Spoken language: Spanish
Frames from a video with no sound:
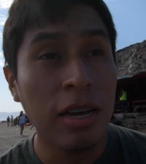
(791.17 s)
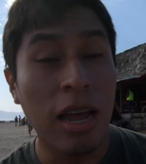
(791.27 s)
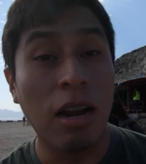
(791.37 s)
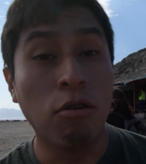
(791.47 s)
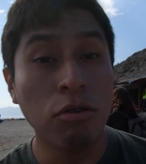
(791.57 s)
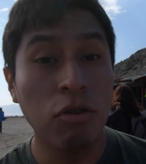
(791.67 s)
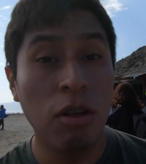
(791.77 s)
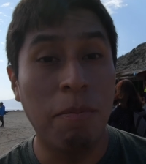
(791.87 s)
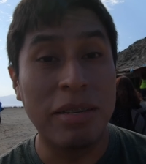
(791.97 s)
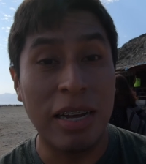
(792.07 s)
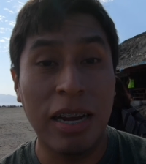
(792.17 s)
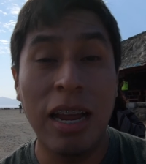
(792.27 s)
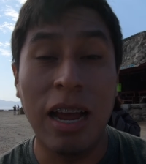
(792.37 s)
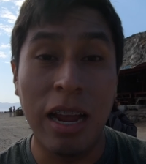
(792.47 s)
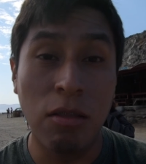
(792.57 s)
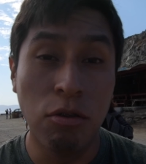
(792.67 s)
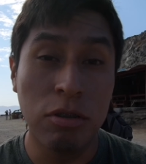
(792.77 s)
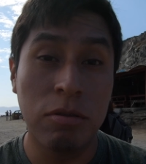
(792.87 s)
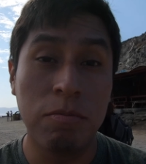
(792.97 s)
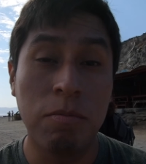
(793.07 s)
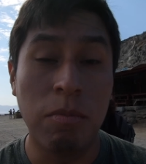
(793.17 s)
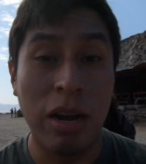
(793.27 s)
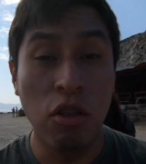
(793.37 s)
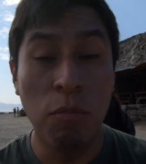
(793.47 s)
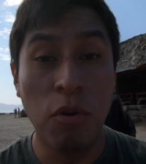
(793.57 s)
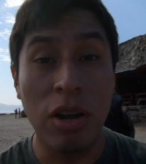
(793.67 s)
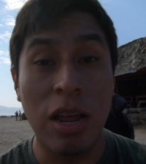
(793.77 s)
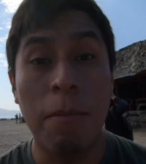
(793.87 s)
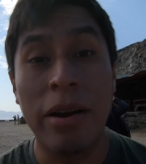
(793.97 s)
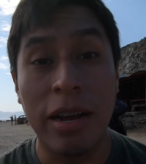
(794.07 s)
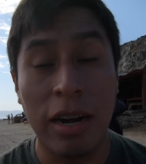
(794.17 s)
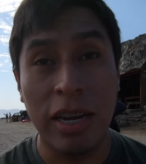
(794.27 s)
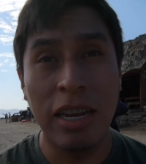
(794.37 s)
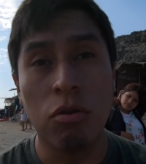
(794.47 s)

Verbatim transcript: El costo del pasaje, hay dos hay dos modalidades para llegar aquí,